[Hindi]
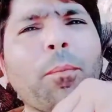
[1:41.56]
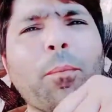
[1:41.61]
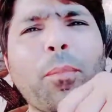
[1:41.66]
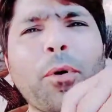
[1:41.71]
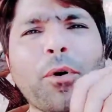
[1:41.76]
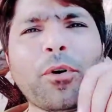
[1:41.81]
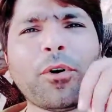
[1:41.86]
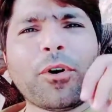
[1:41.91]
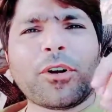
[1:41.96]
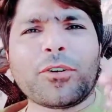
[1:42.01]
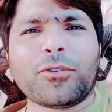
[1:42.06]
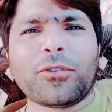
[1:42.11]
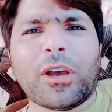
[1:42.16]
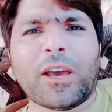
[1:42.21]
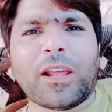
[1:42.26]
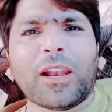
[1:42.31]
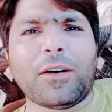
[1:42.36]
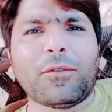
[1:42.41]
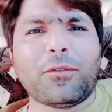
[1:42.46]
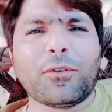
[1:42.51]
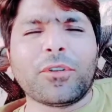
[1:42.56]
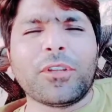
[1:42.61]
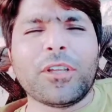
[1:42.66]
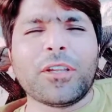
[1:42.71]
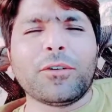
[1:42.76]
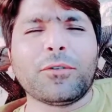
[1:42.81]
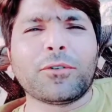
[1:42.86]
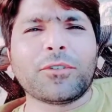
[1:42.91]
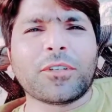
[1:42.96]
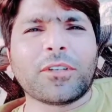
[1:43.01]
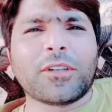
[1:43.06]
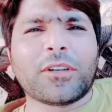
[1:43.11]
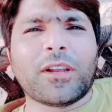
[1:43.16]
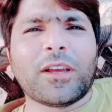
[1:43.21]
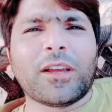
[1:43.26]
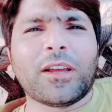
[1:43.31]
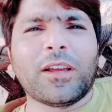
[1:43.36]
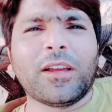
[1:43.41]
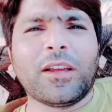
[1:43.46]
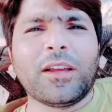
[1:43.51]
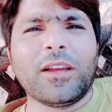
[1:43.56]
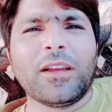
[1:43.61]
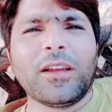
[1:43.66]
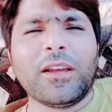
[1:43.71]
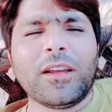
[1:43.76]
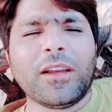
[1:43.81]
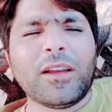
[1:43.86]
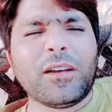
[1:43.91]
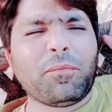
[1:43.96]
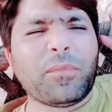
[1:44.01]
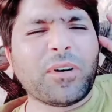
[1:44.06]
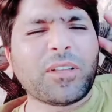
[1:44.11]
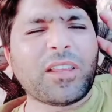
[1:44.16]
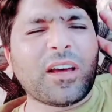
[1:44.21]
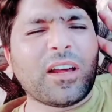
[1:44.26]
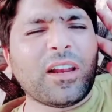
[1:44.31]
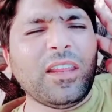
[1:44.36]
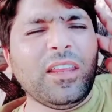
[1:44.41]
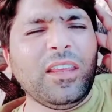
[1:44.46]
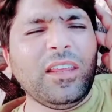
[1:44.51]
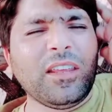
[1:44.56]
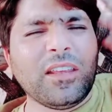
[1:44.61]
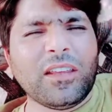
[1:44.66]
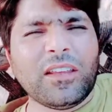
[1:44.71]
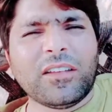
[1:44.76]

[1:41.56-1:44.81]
बोर जो है ना वो दिन गुजर रहा है पता नहीं